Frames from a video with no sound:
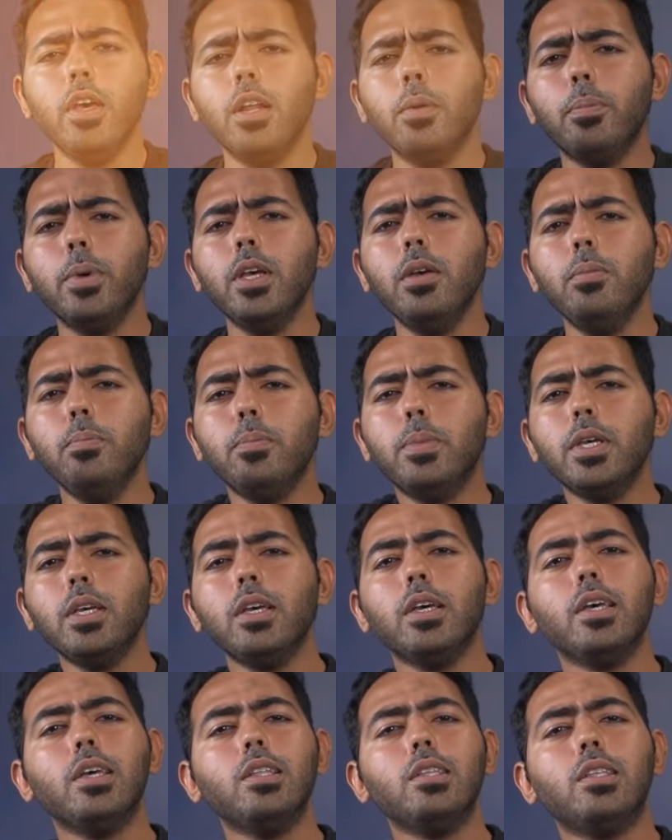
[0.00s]
اير بي ام
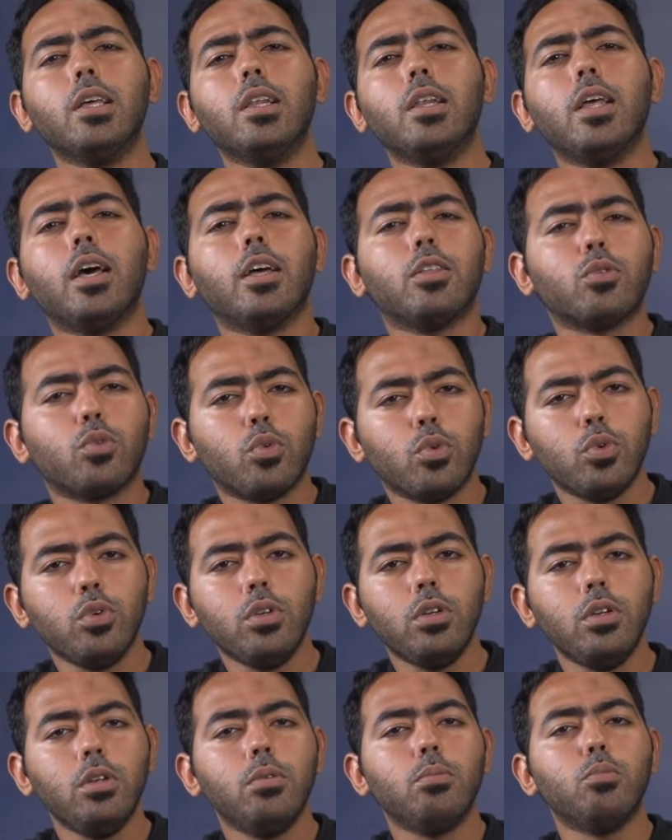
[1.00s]
بي انت اللي
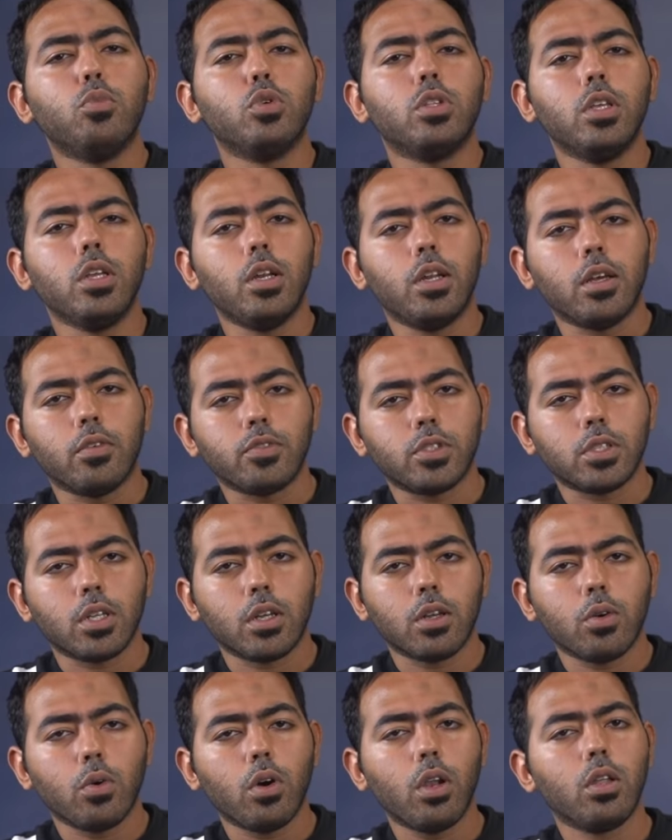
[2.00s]
هتكون مدير نفسك
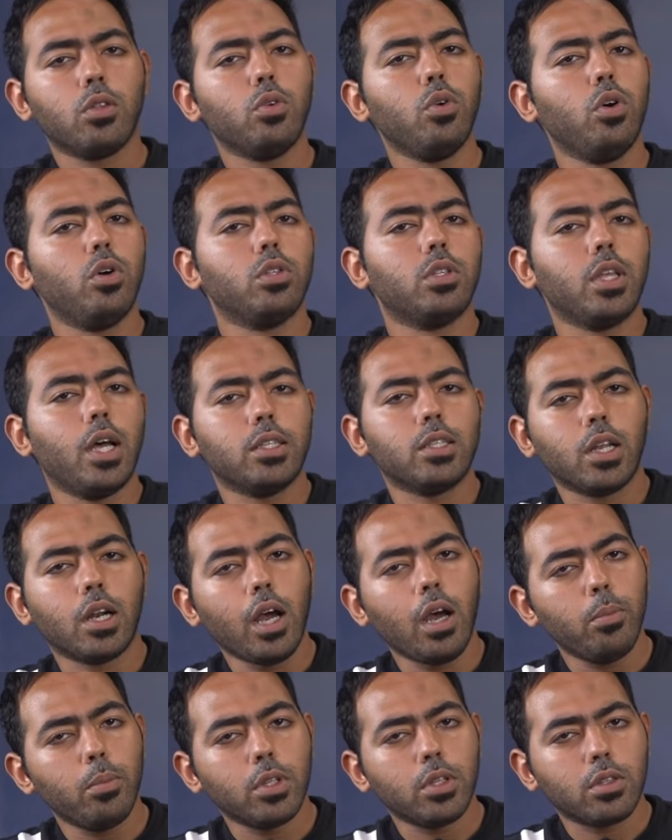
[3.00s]
ولا تقعد تحت
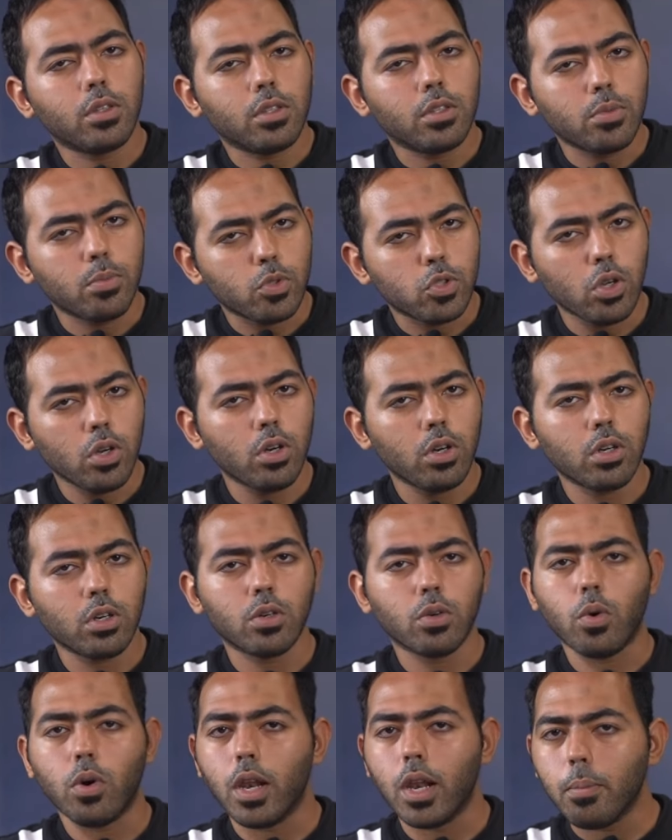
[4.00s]
رحمة سمسار
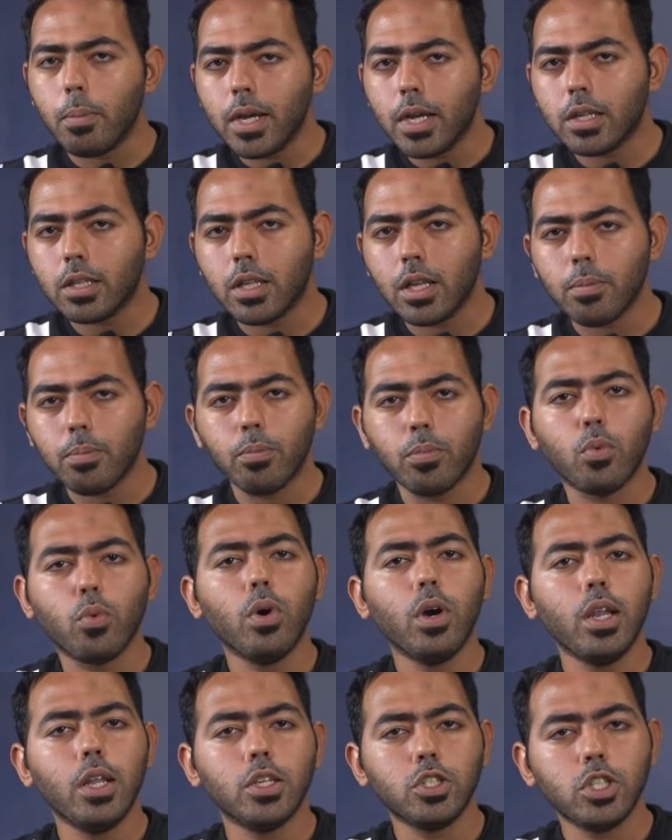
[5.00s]
ولا مكتب
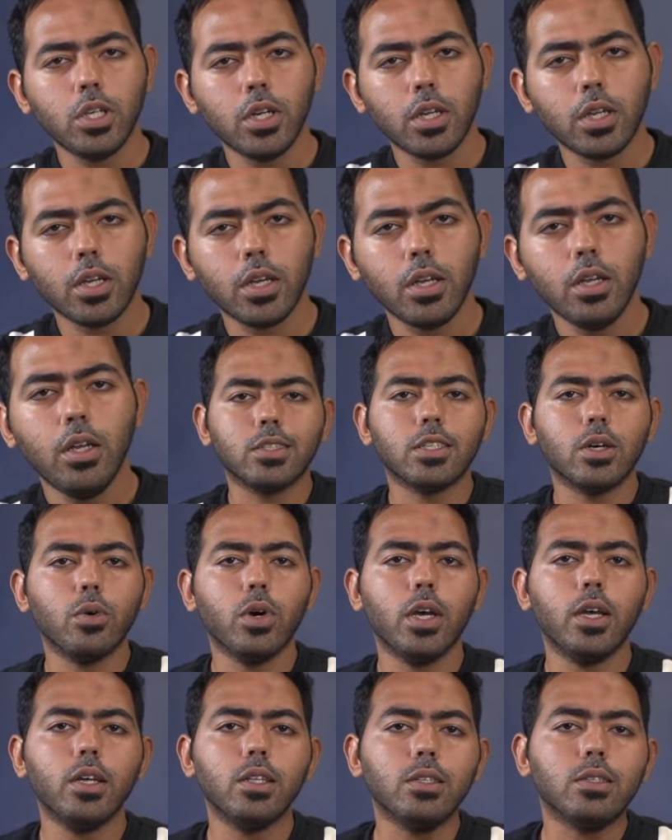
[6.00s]
ولا شركة
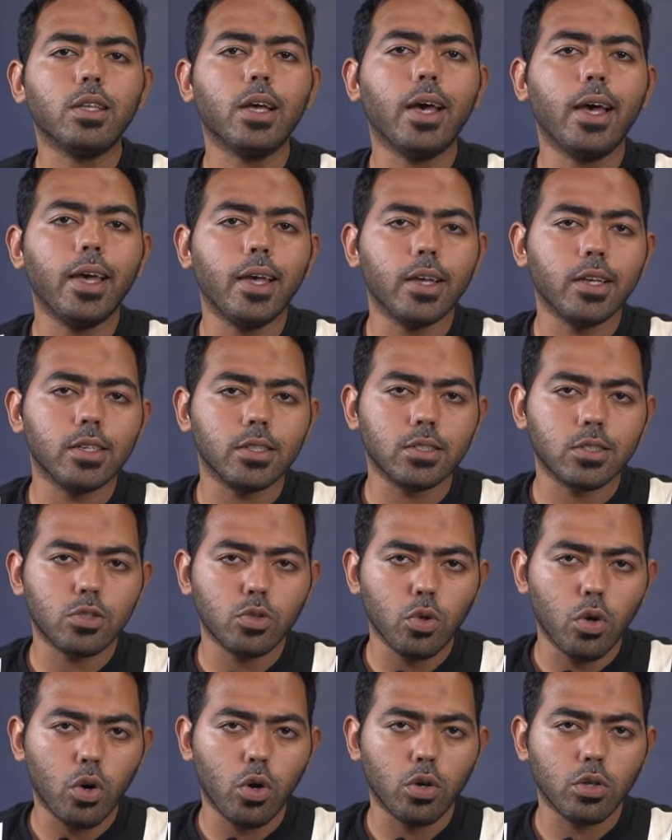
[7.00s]
سواء انت عايز
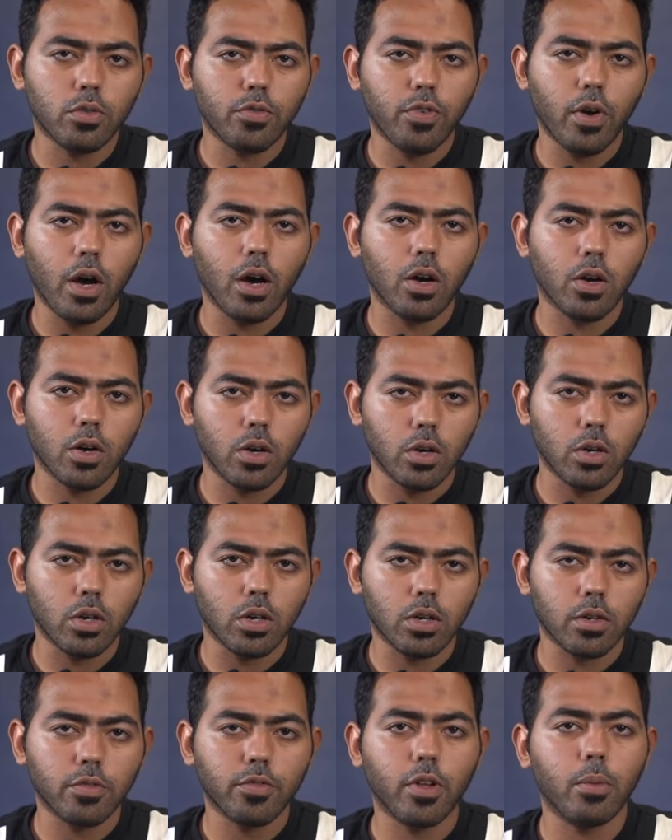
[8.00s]
تقعد في
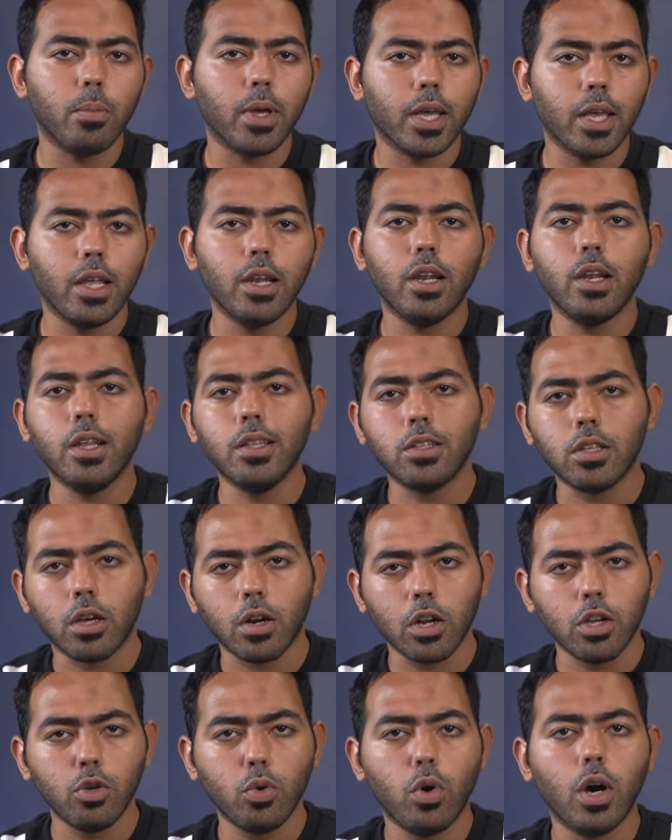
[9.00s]
عقار في المكان اللي انت
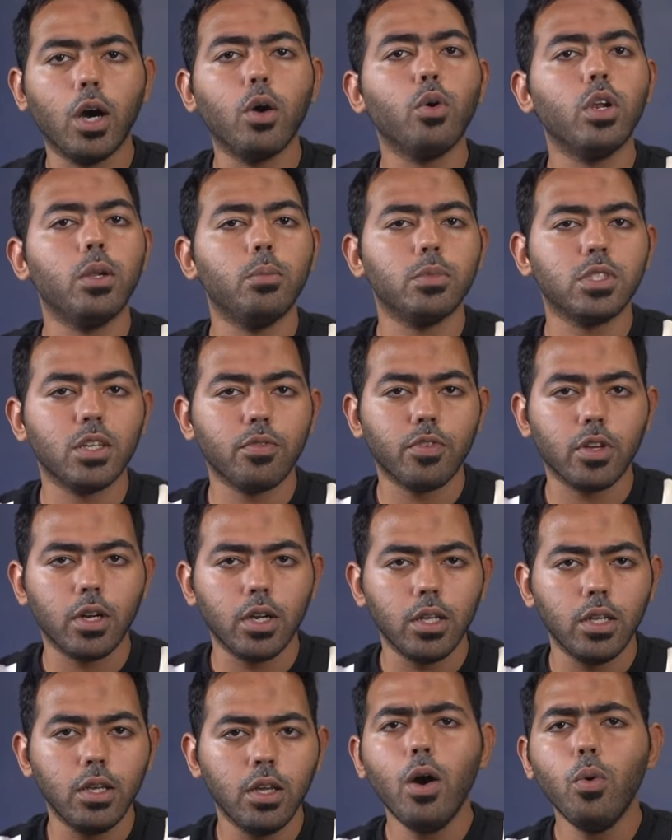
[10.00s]
رايحه او اللي مسافر
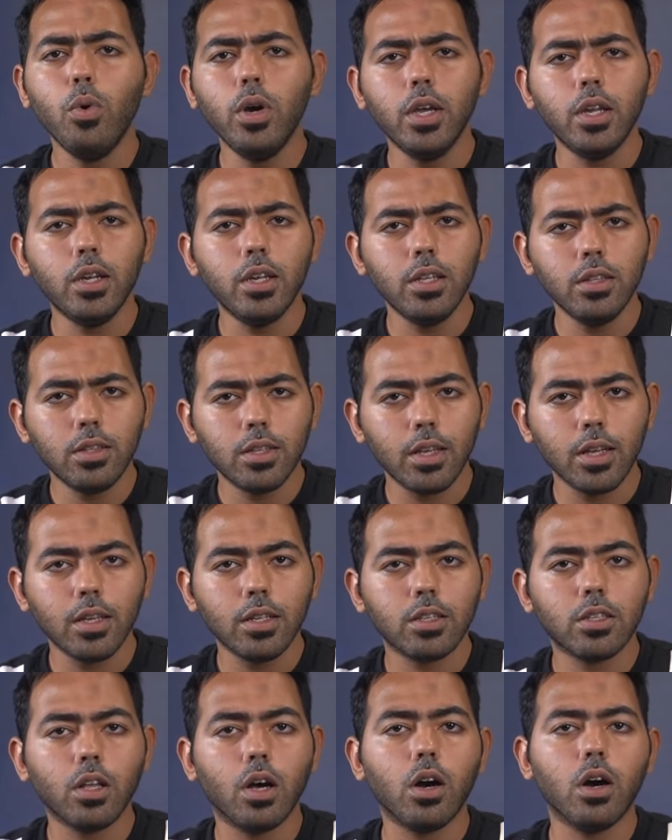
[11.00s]
ليه او ان انت
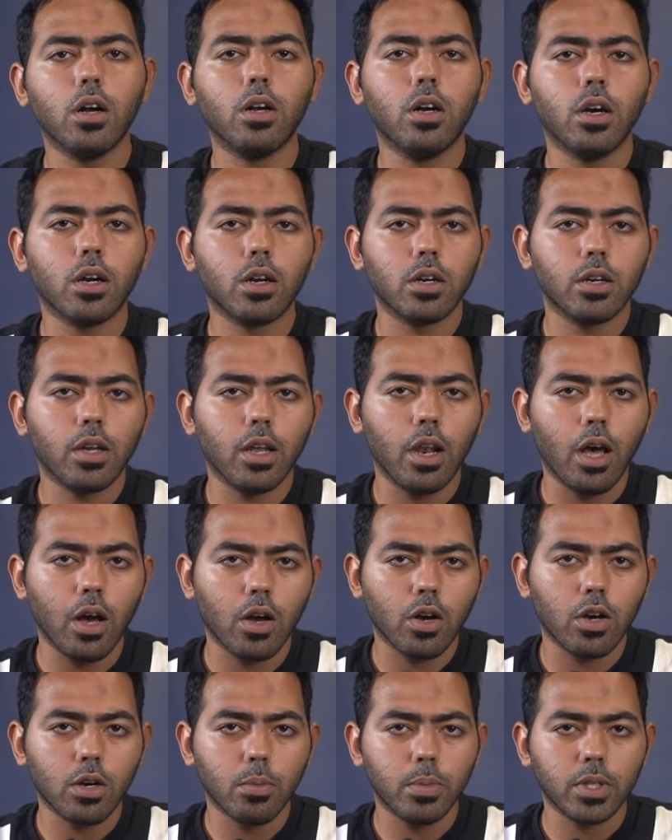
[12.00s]
تأجر
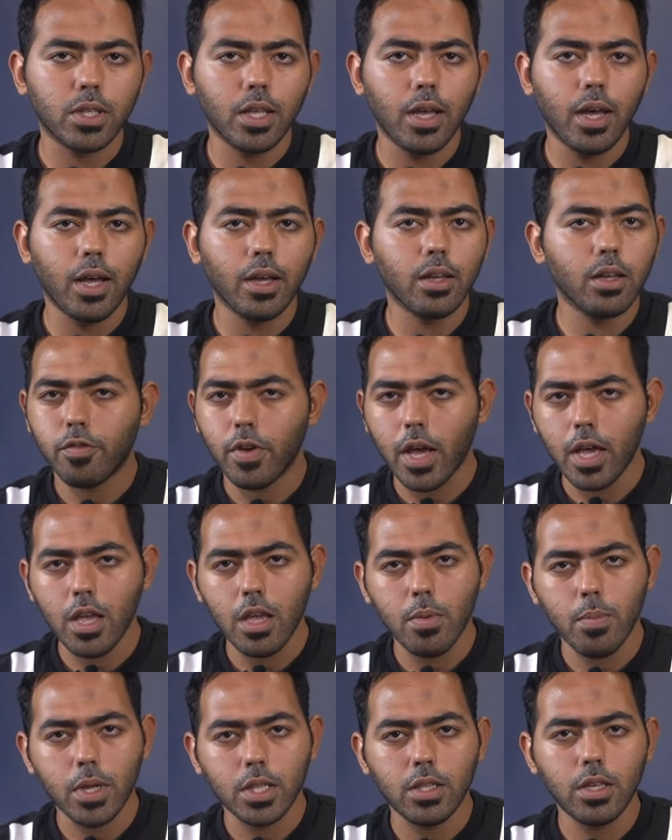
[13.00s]
العقار بتاعك في
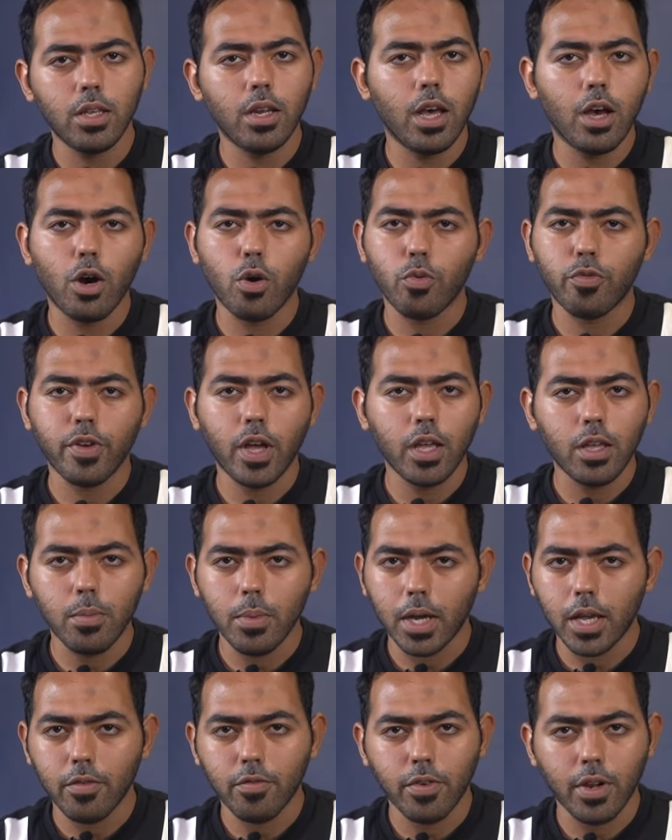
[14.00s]
اي مدينة او في اي مكان